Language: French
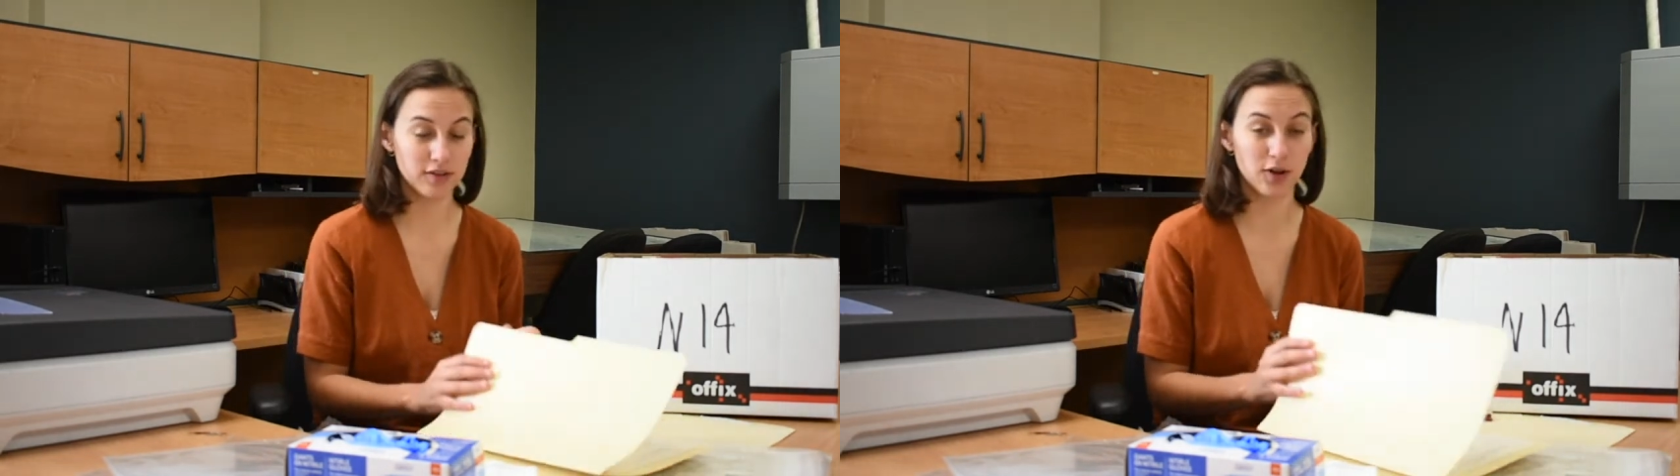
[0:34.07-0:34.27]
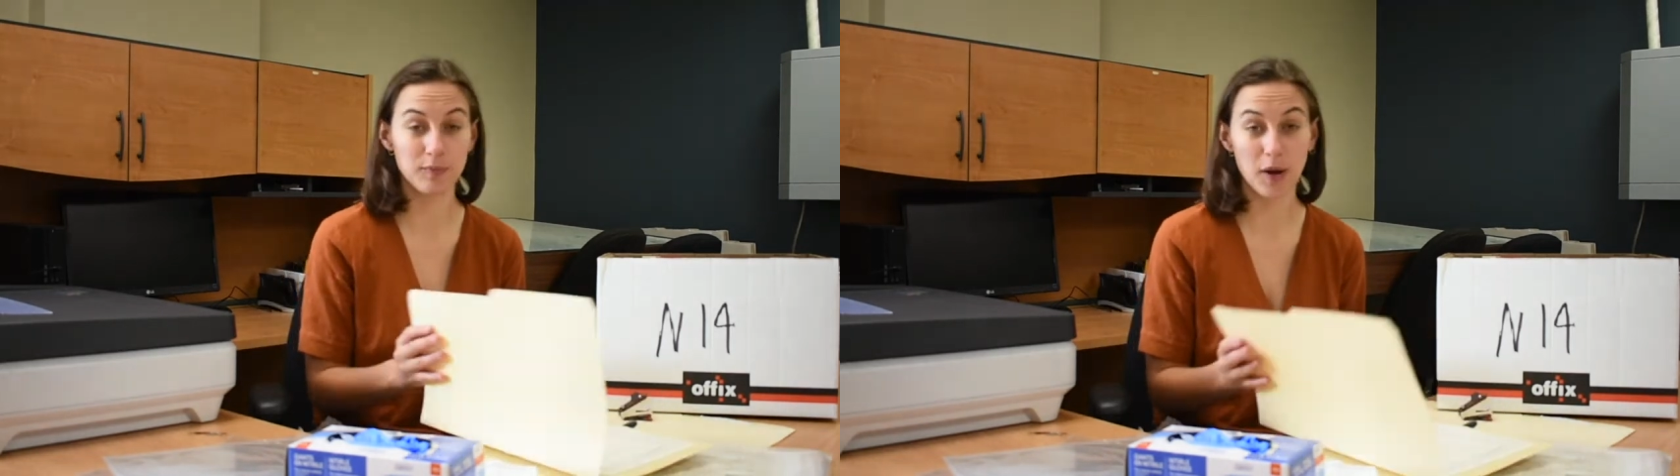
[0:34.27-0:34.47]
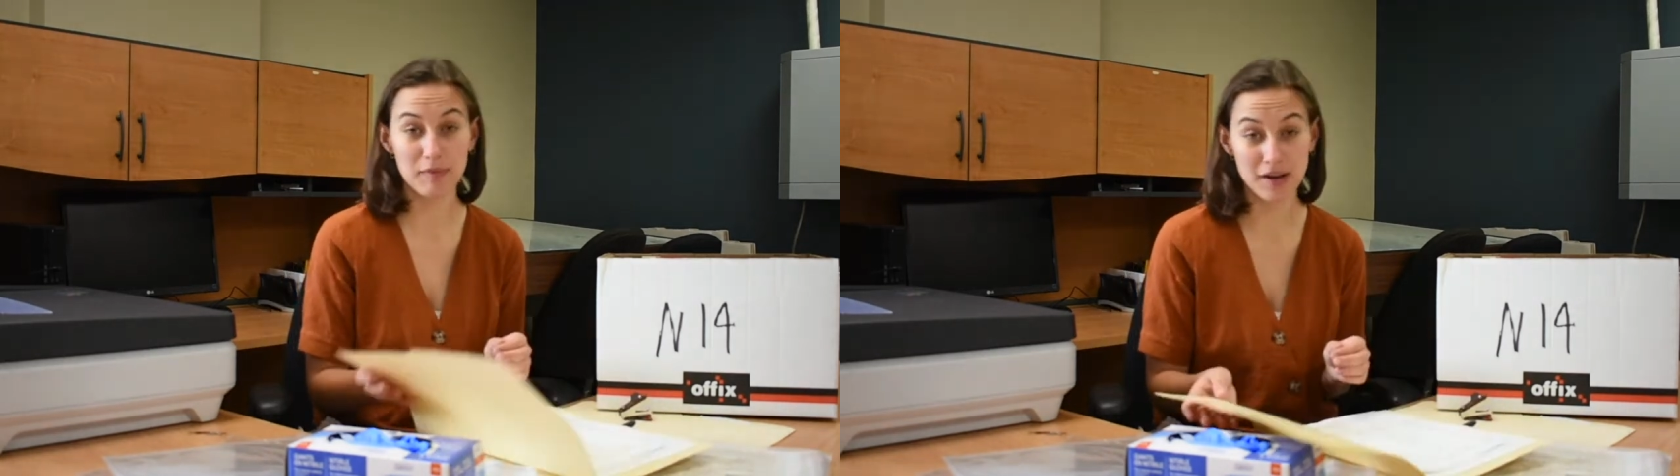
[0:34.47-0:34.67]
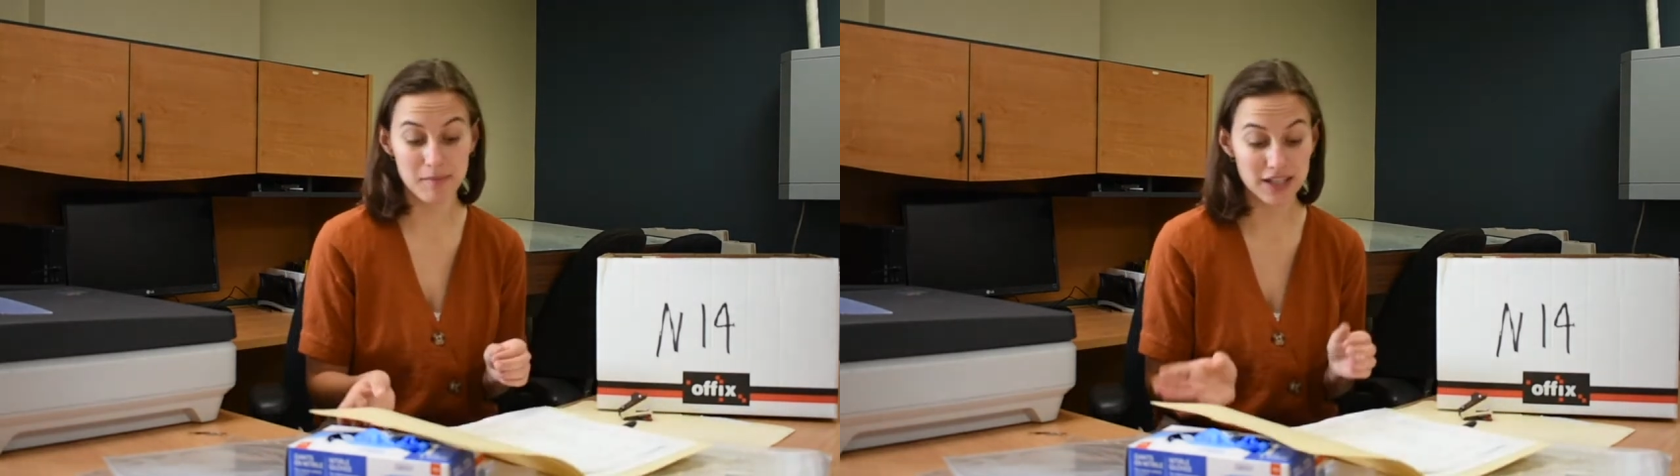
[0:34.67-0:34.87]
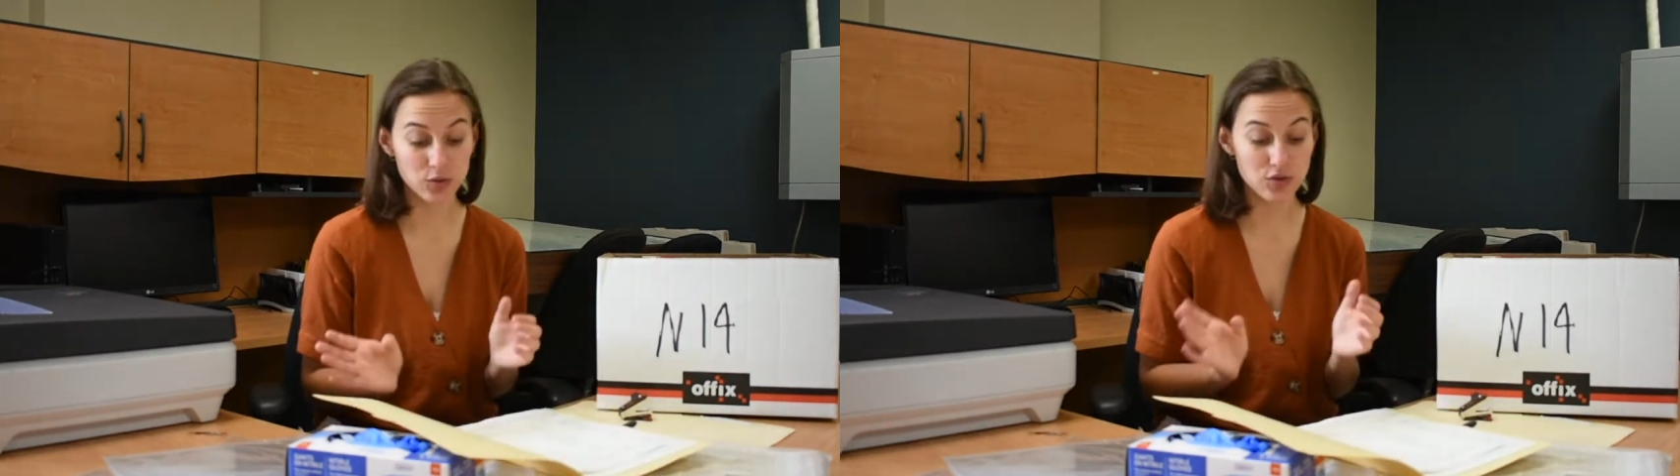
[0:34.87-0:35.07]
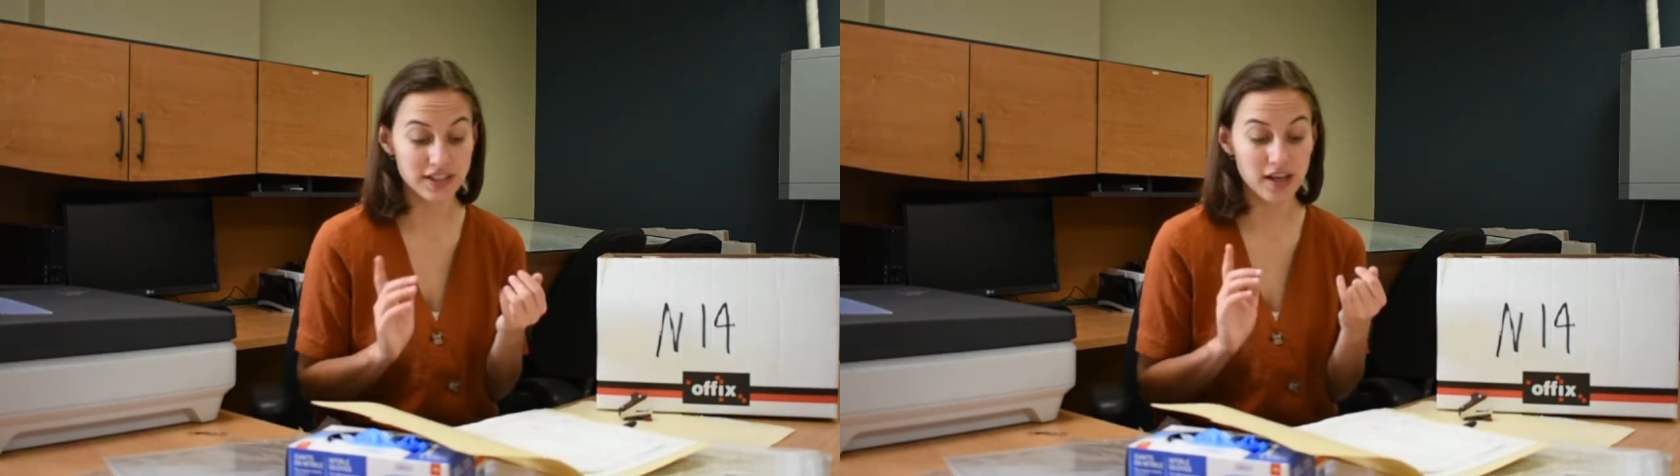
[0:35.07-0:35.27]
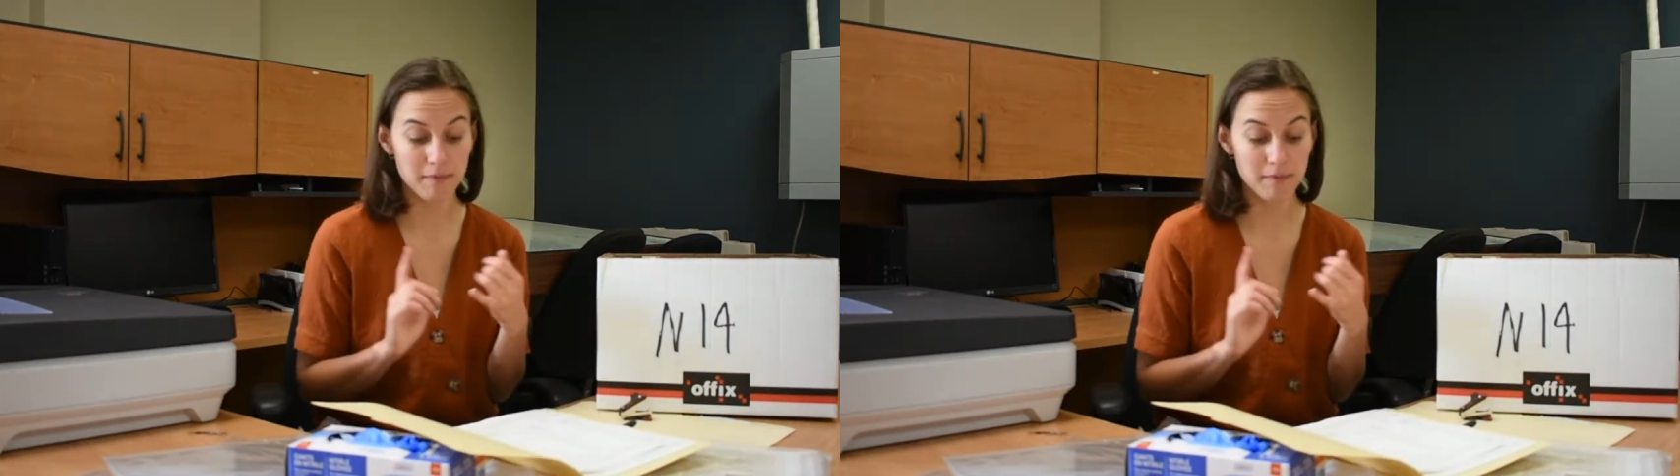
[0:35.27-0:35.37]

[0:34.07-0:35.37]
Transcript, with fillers: Donc, premièrement, tout ce qui est en